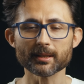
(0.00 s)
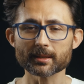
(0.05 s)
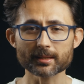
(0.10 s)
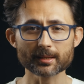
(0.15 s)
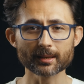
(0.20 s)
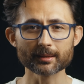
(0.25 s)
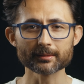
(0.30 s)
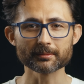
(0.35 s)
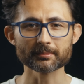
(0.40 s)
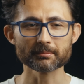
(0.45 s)

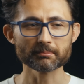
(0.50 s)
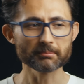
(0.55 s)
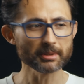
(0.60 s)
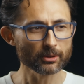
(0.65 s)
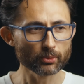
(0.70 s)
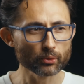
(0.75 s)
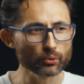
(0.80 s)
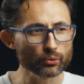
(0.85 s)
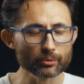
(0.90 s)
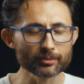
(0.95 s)
İnsan
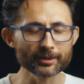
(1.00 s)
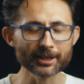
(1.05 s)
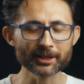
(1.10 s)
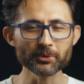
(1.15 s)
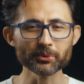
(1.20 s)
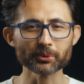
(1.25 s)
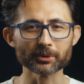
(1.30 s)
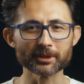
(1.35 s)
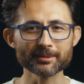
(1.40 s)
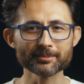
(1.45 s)
bir
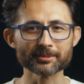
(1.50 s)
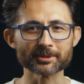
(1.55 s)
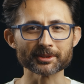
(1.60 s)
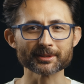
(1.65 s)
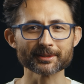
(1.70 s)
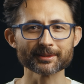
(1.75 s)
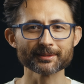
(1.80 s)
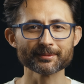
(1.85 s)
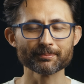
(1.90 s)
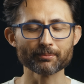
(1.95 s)
hüzünleniyor değil
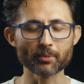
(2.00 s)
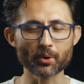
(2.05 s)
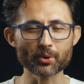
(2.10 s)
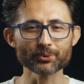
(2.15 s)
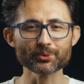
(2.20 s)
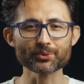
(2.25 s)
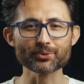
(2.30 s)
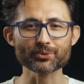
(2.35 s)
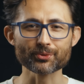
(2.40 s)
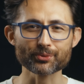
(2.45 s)
mi?
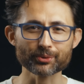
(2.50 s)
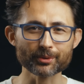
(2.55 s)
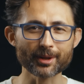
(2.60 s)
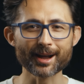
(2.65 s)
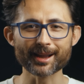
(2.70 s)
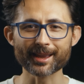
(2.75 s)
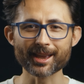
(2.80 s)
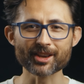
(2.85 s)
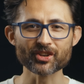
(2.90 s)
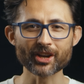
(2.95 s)
Boynuz
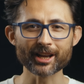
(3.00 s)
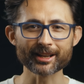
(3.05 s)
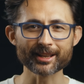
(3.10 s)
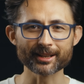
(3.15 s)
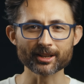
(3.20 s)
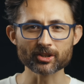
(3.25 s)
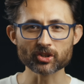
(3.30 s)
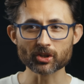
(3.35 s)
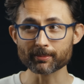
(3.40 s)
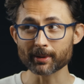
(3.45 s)
kulağa
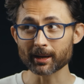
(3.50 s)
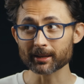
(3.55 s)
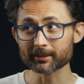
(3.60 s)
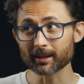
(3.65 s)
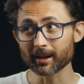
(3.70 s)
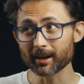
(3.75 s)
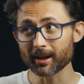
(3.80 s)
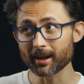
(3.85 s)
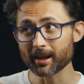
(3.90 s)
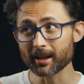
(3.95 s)
geçerken
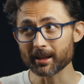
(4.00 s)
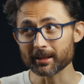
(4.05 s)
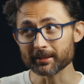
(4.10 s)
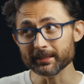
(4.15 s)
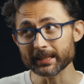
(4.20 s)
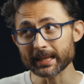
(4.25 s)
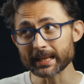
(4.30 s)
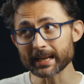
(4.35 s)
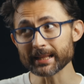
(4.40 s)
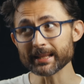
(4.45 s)
acaba daha
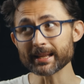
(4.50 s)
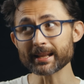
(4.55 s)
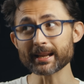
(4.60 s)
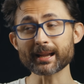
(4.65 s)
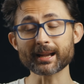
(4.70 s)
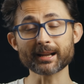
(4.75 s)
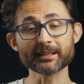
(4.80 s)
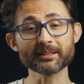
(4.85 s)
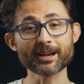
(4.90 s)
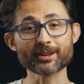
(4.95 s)

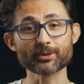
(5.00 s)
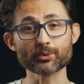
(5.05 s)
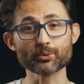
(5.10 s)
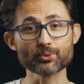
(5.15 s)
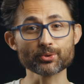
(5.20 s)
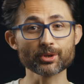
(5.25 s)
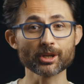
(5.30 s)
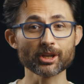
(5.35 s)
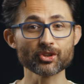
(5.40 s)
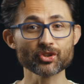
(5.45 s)
nerelere kadar
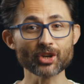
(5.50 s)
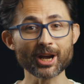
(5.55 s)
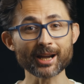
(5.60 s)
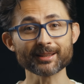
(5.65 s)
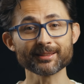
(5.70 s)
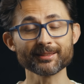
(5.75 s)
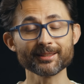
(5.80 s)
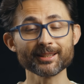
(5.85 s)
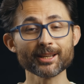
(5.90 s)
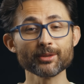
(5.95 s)

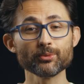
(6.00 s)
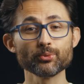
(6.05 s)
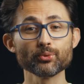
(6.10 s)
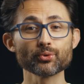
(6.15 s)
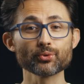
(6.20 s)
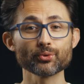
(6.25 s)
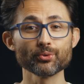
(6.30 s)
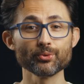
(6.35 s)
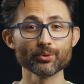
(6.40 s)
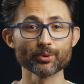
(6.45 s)
uzayacak diye
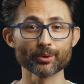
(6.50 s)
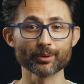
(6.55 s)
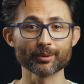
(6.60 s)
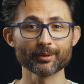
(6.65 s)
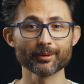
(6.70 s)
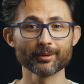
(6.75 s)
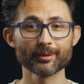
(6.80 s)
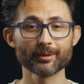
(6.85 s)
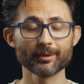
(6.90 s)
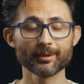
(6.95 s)
düşünüyor.
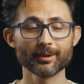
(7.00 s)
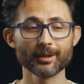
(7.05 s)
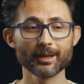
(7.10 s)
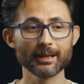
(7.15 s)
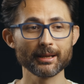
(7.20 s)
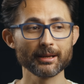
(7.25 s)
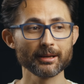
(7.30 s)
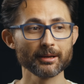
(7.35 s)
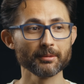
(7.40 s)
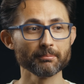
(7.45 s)

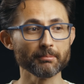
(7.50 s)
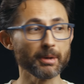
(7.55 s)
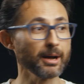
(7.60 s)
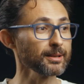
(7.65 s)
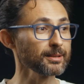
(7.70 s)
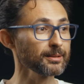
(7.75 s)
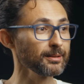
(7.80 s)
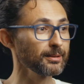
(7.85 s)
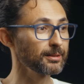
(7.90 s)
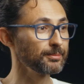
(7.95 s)

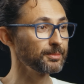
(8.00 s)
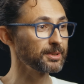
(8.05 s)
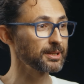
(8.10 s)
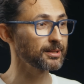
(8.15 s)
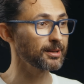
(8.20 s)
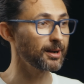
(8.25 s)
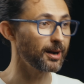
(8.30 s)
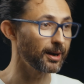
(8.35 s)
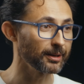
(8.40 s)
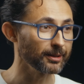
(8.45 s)

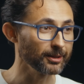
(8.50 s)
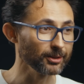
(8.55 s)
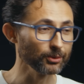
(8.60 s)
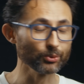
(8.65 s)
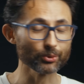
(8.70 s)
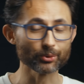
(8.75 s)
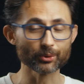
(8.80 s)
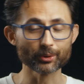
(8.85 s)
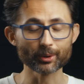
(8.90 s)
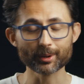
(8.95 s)
Bazılarımız
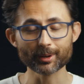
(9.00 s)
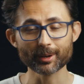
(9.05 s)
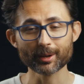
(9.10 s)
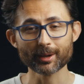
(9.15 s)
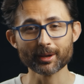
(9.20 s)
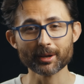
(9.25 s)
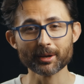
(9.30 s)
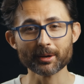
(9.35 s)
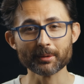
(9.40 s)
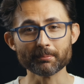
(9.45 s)
kaygı duyuyor,
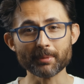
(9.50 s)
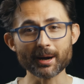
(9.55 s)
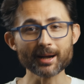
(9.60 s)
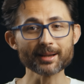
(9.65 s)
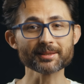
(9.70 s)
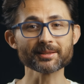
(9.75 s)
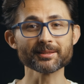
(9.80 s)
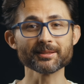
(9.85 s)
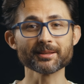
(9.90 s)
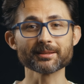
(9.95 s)

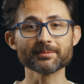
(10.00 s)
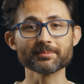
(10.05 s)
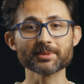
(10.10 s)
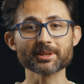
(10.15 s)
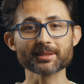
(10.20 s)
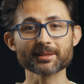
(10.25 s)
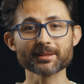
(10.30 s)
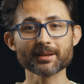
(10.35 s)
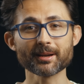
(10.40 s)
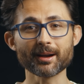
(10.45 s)

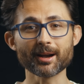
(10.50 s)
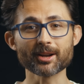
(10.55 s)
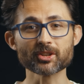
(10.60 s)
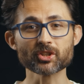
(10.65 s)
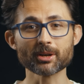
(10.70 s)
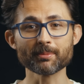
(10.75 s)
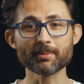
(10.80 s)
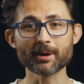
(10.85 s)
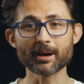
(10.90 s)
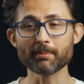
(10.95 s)
bazılarımızsa
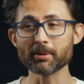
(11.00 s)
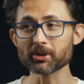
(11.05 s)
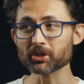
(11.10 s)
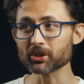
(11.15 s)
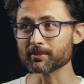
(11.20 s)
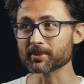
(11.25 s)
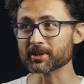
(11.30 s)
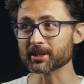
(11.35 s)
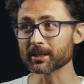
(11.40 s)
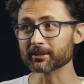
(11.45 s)
acaba
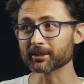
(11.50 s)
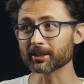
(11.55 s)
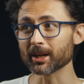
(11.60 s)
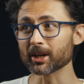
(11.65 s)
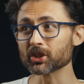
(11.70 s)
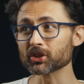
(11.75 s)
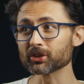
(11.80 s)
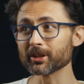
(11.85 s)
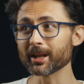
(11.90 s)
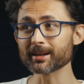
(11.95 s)
başımıza
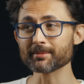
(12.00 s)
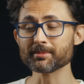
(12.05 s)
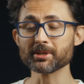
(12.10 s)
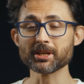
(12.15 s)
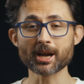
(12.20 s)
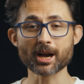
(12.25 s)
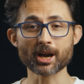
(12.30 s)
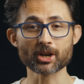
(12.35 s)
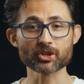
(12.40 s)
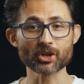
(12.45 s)
taşlar mı
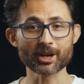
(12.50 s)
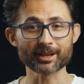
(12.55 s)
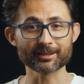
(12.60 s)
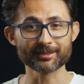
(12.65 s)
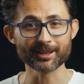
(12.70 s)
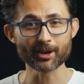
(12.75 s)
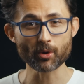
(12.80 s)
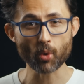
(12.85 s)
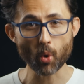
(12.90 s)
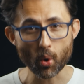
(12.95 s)

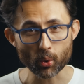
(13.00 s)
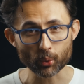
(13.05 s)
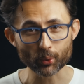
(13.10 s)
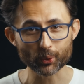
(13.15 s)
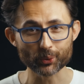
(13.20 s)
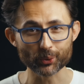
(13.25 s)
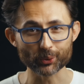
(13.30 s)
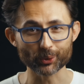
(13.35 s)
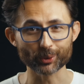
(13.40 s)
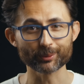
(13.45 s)
yağacak diye
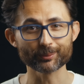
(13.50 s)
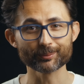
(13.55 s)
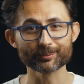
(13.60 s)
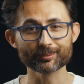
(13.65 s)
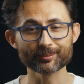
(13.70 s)
korkuyor.